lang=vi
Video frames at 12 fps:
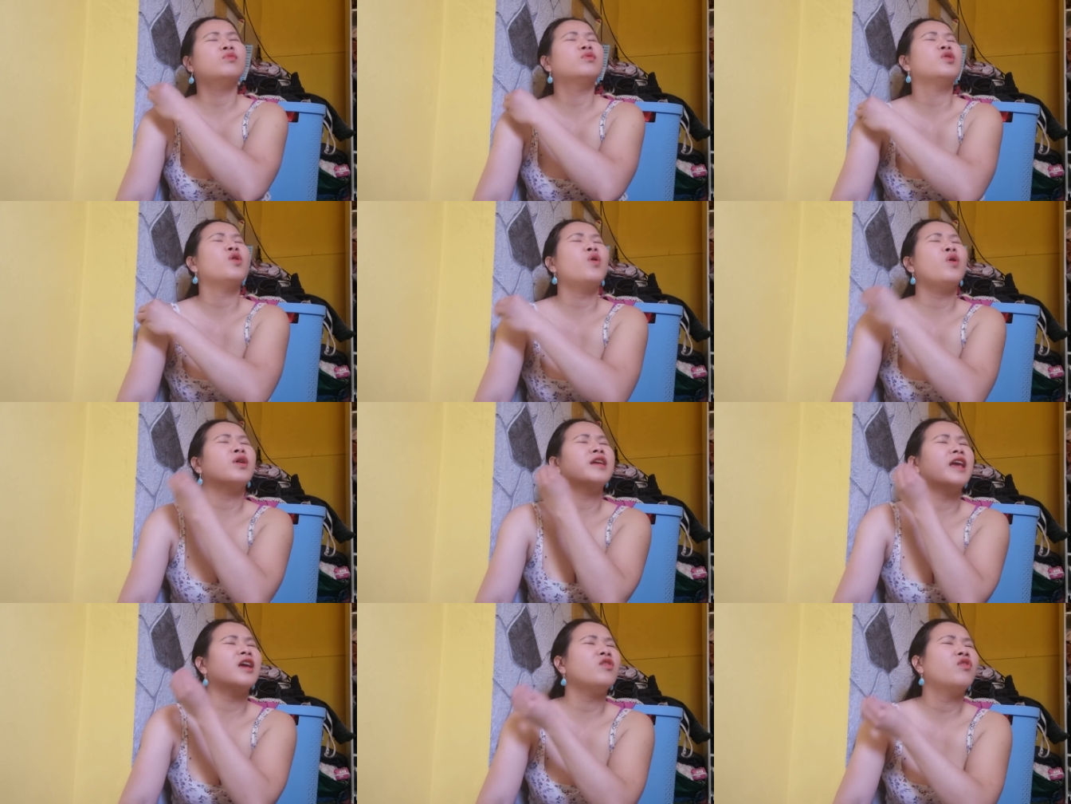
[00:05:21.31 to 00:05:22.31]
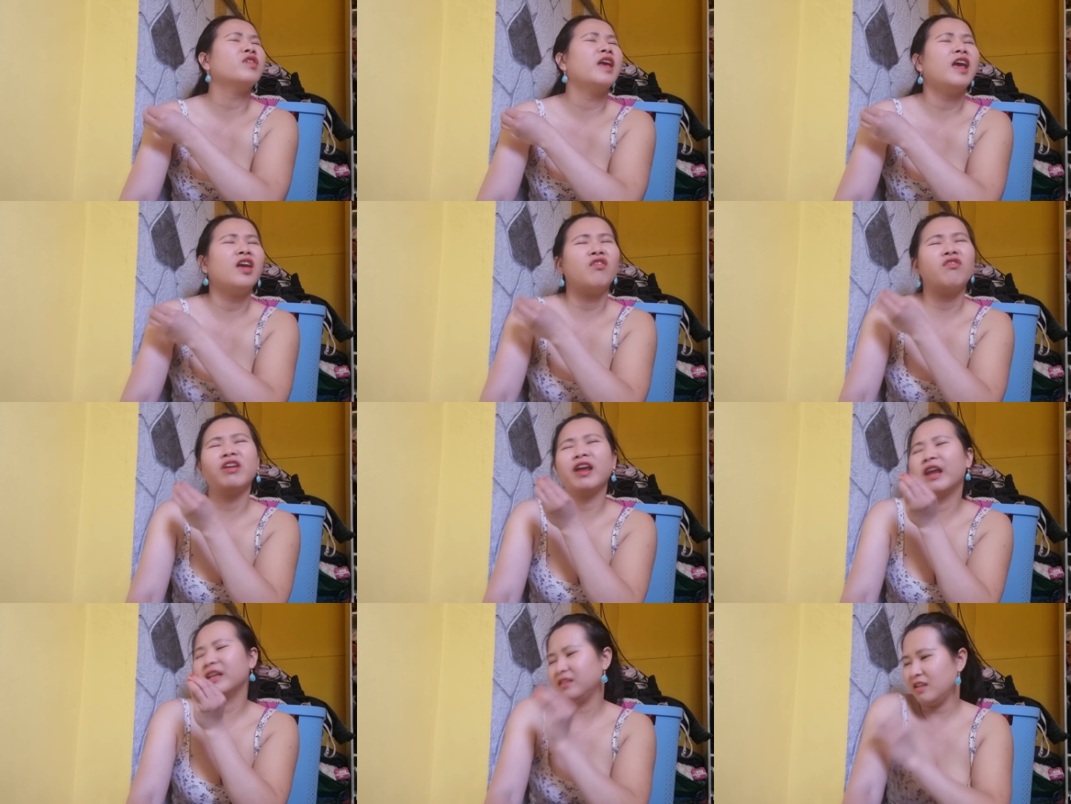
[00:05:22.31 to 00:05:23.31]
vô ye vô ye vô
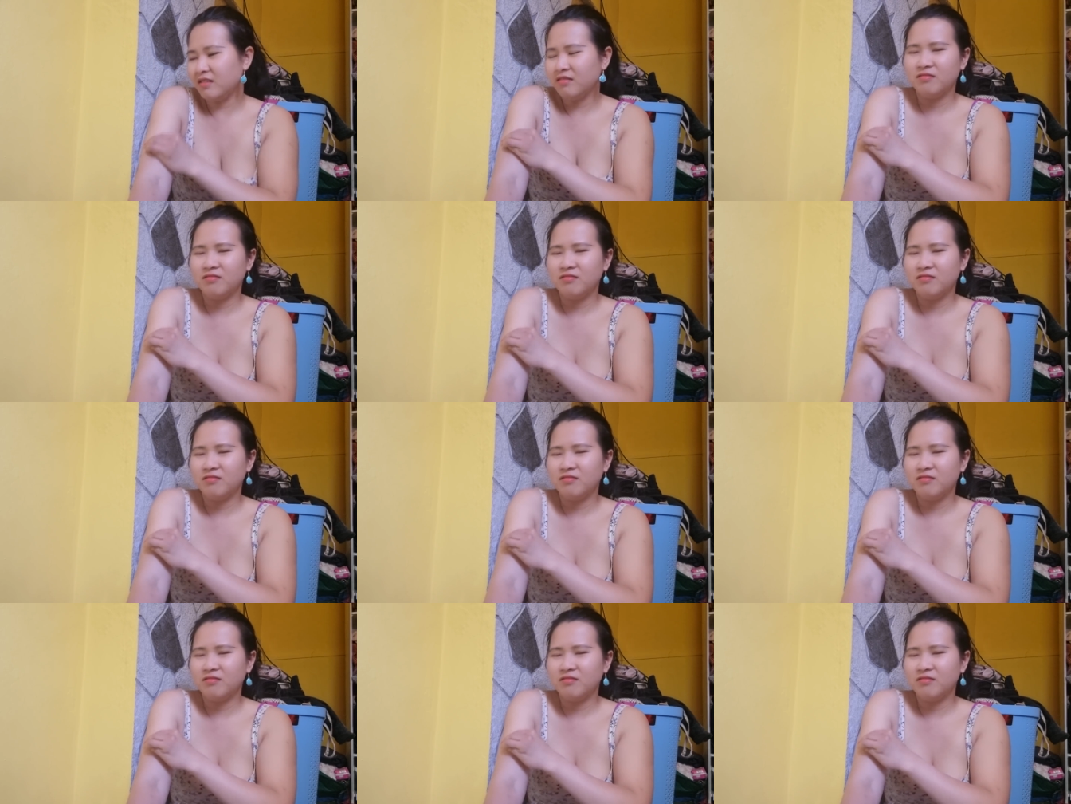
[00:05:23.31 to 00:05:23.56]
ye chích